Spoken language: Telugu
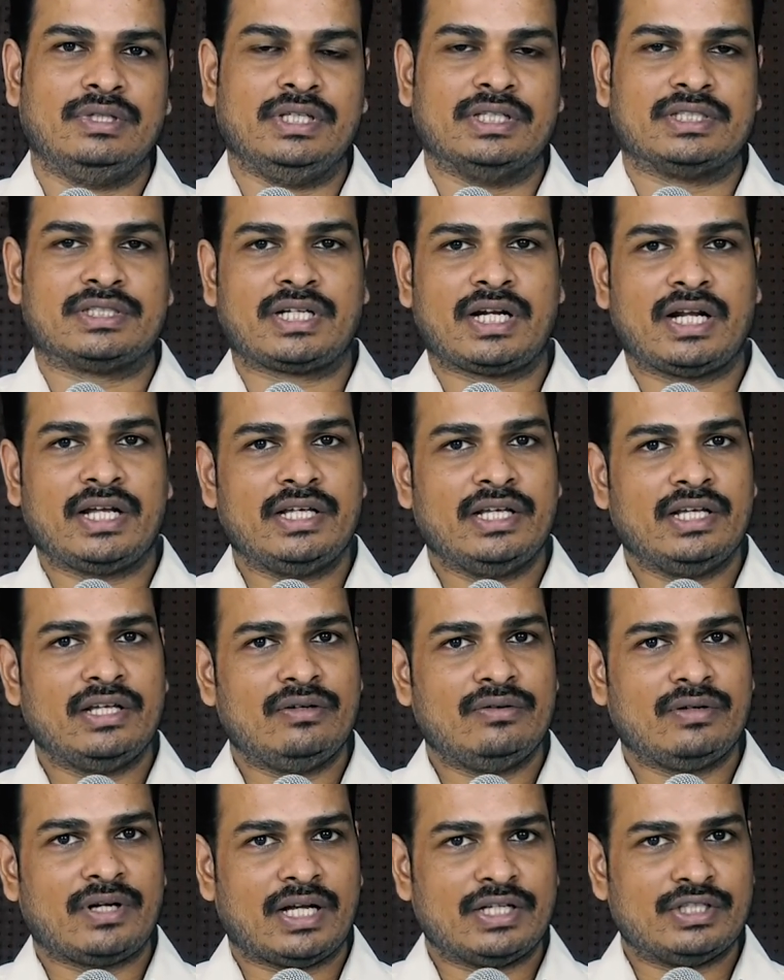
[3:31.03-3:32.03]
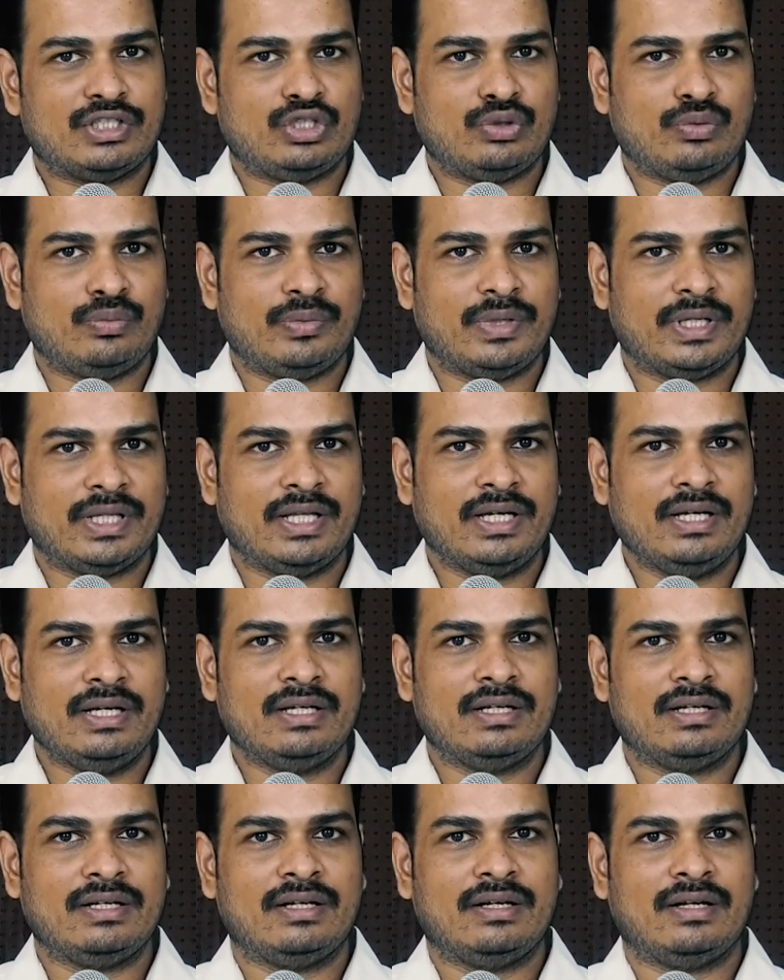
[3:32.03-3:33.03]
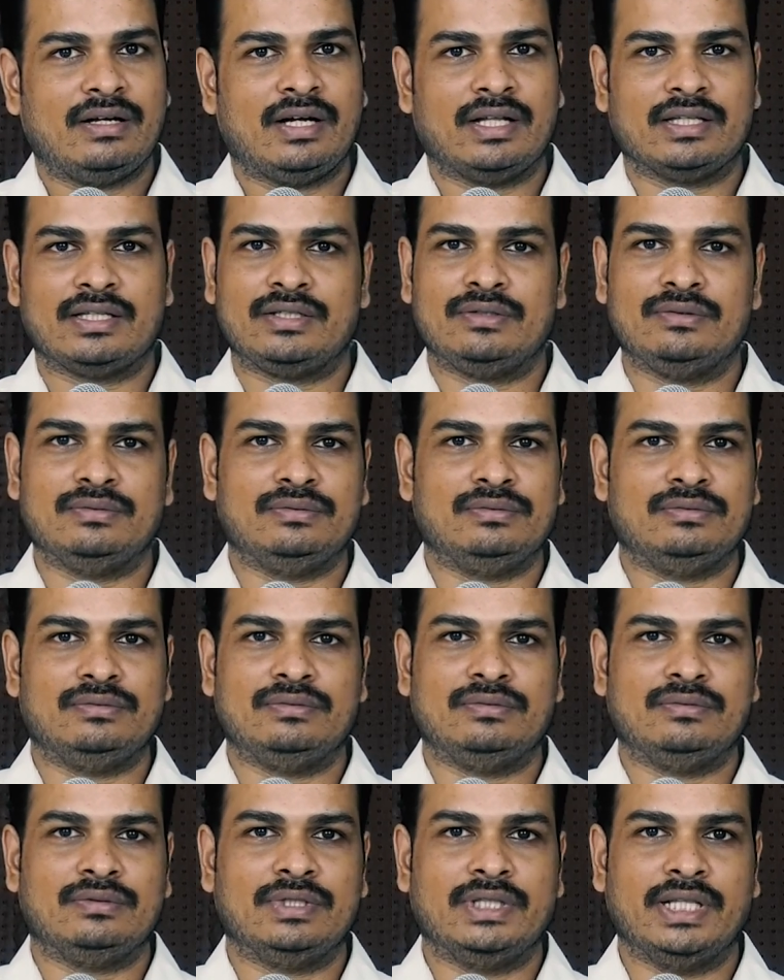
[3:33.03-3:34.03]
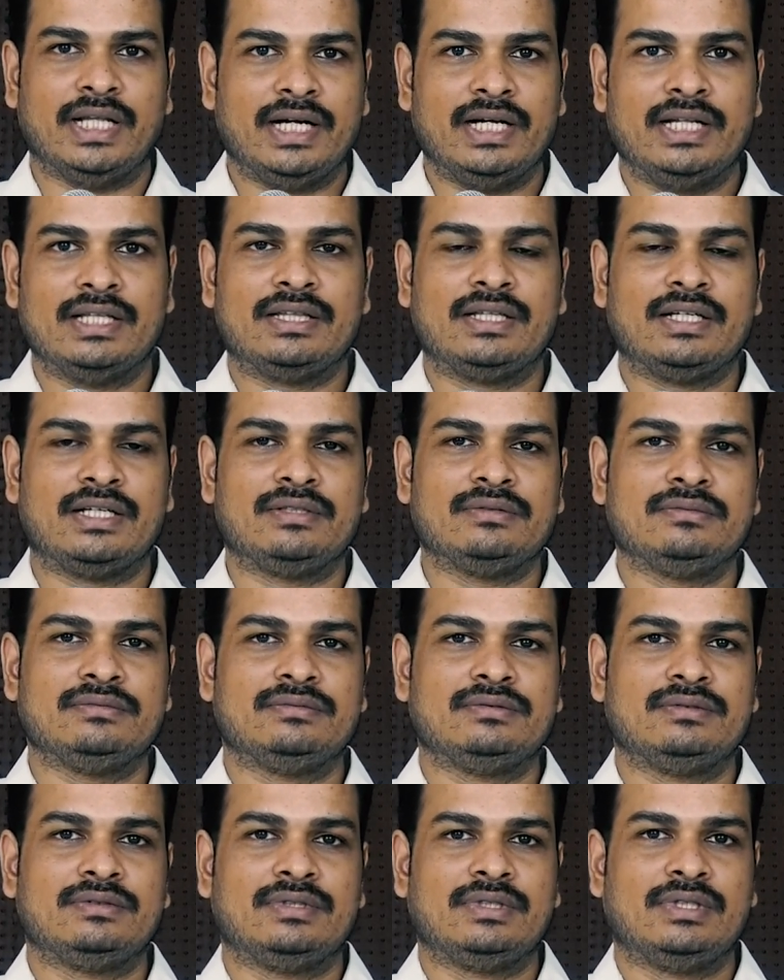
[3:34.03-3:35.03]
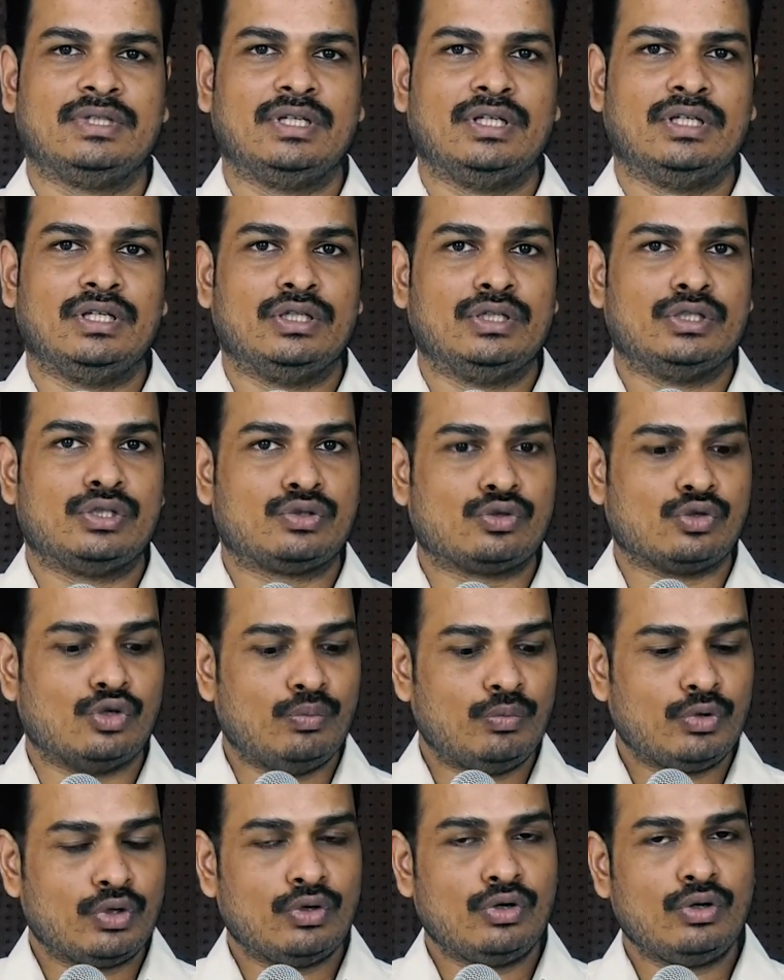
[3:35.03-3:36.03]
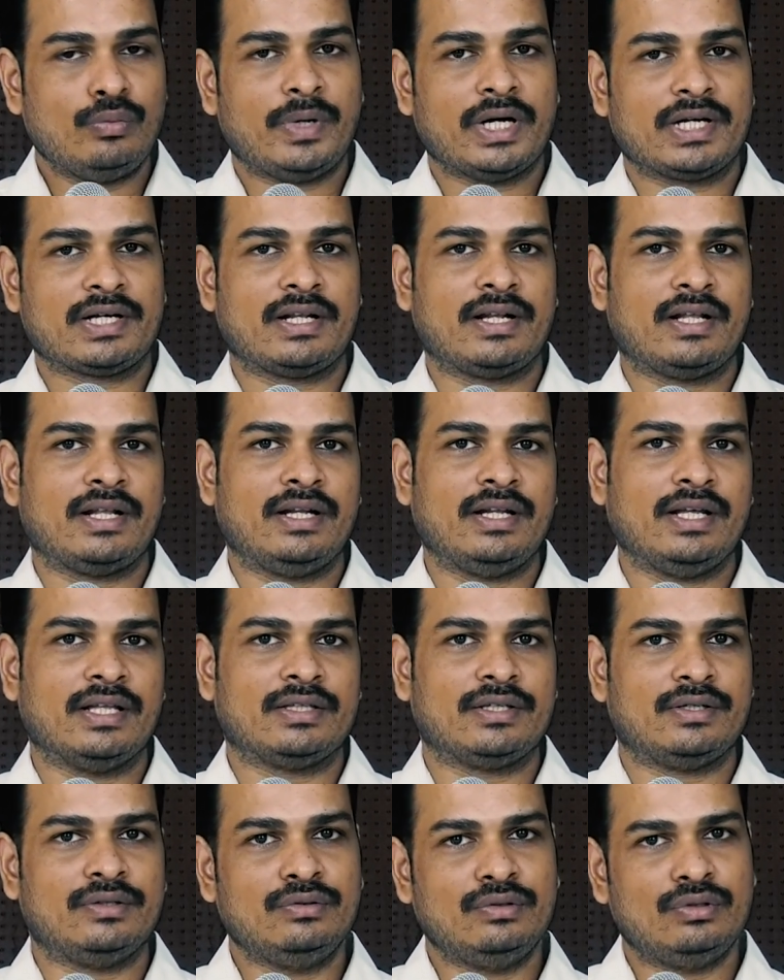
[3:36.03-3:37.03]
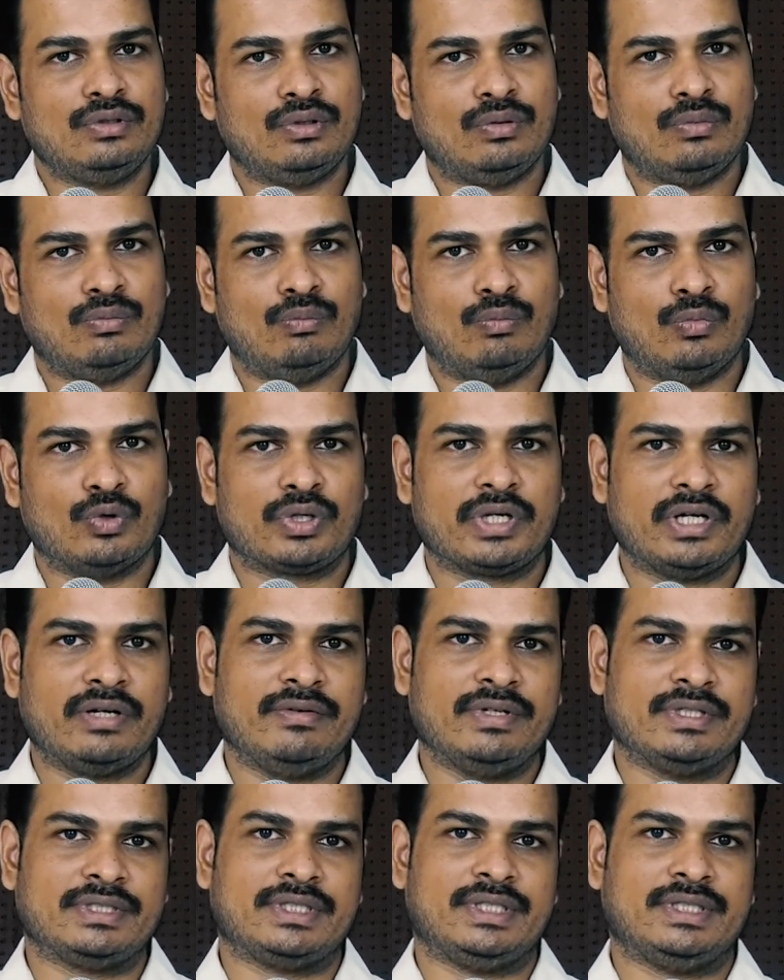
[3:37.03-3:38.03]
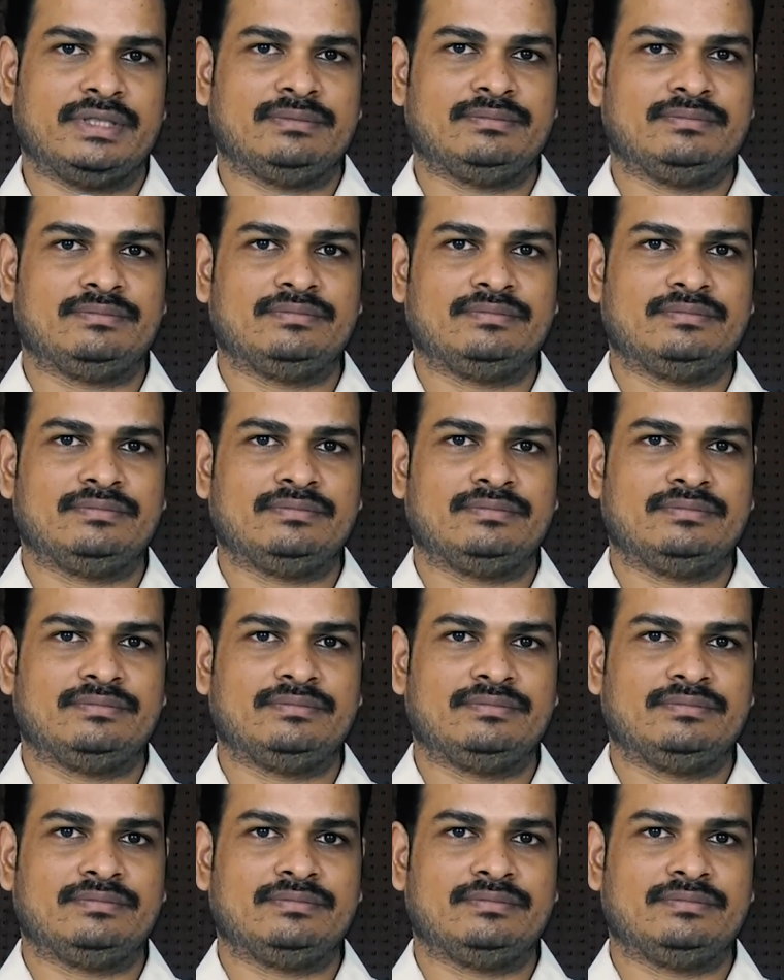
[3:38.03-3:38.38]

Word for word: ఇస్రాయేలు రాజ్యం మీద అతడు దండెత్తాడు షోమ్రోను పట్టణాన్ని అతడు ముట్టడి వేశాడు